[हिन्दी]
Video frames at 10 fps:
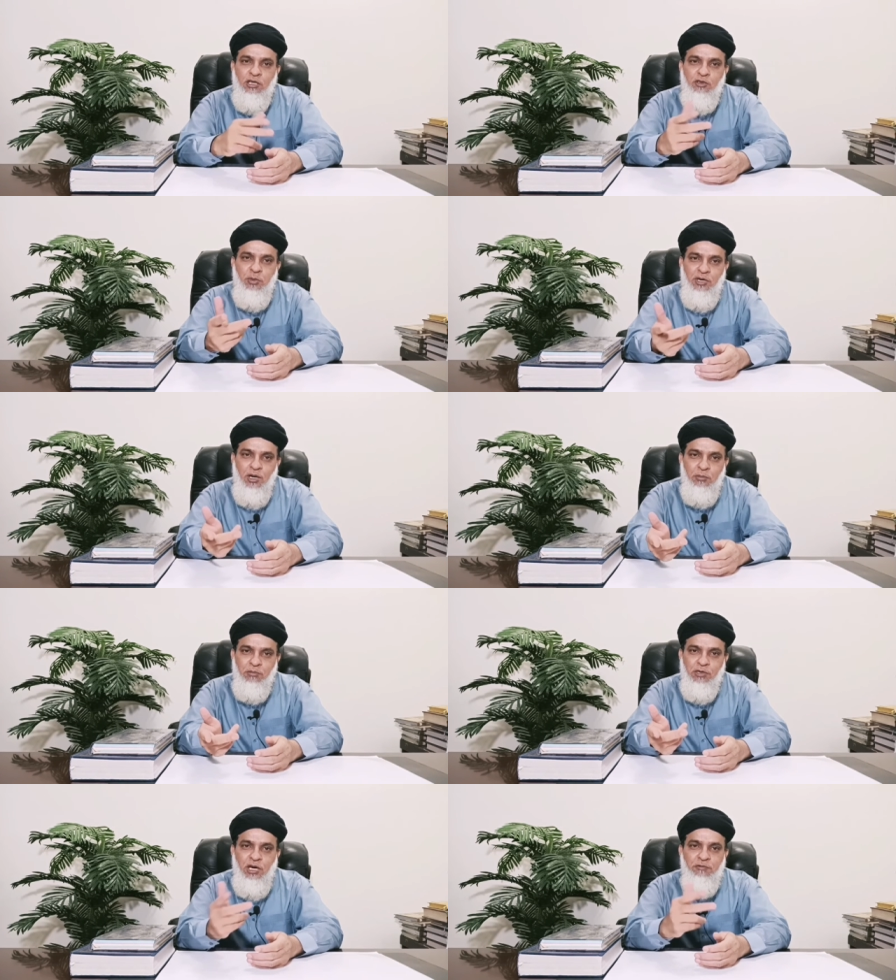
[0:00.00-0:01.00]
कि इस पर हम
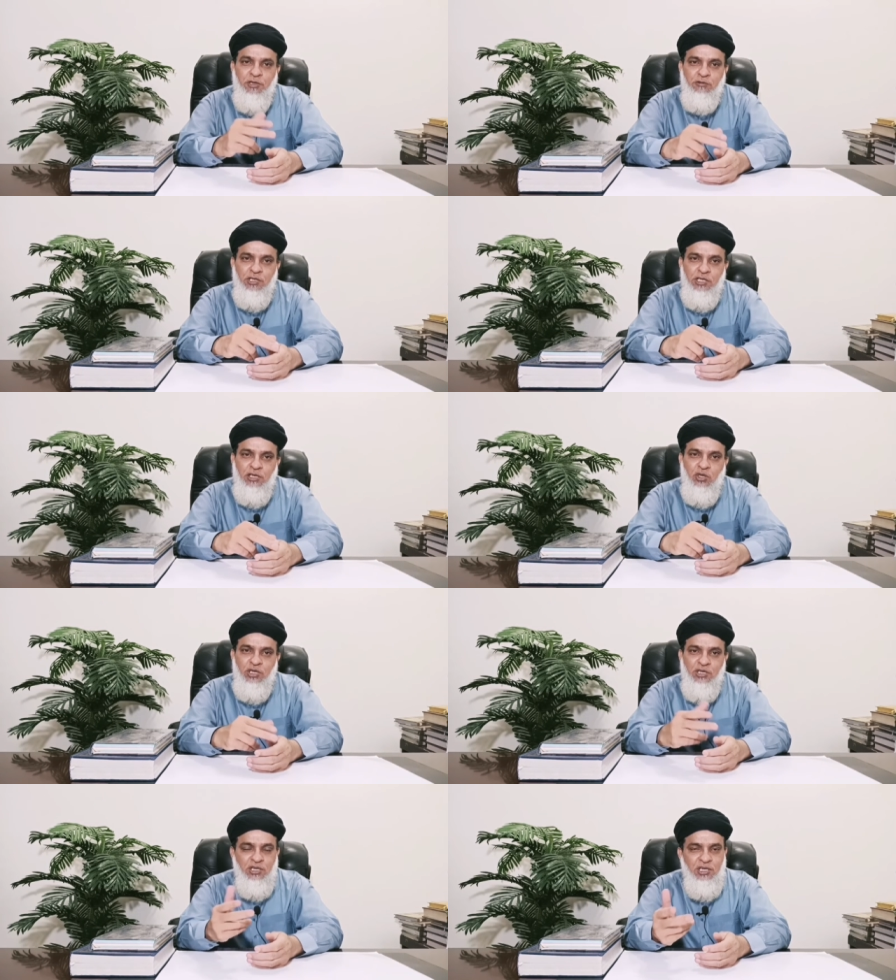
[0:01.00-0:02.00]
क्या फतवा दिया
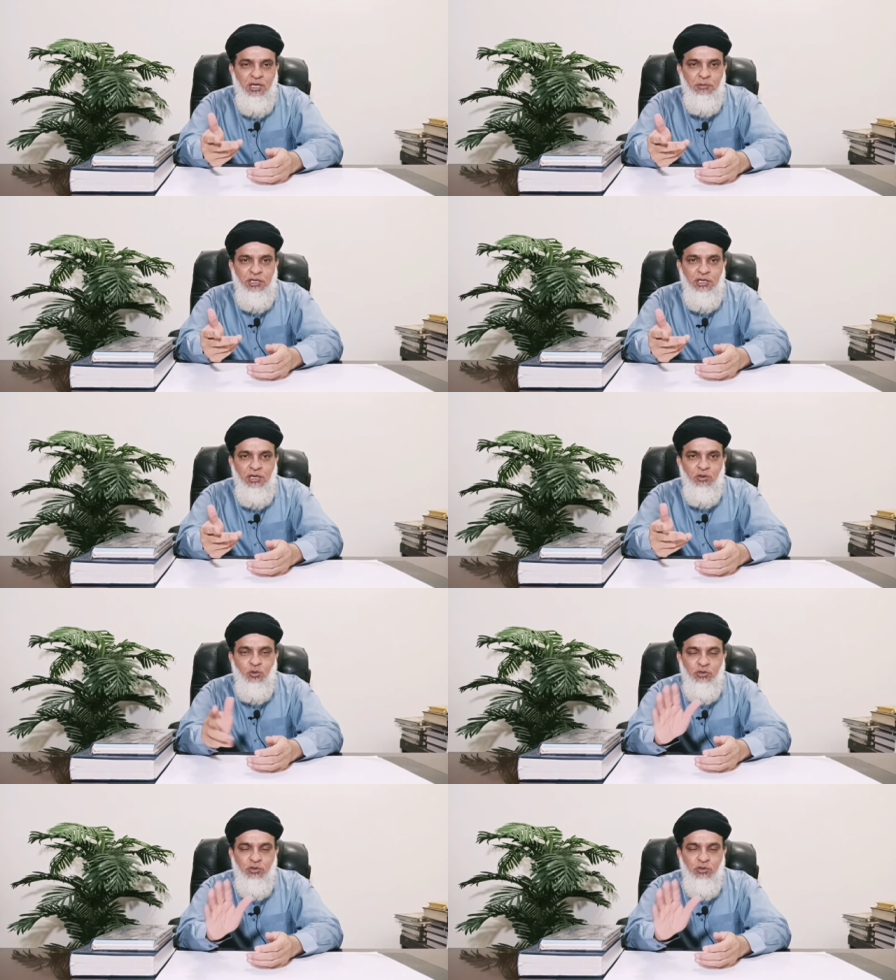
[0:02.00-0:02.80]
जाएगा क्या बनेगा